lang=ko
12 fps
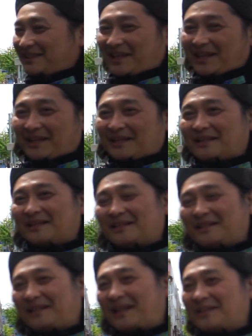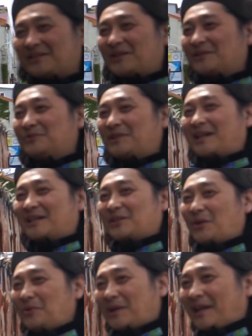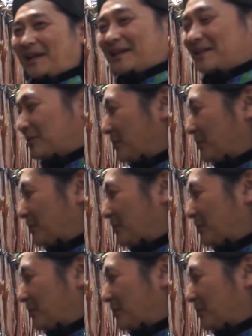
이게 이게 이제 우리가 서울에 이제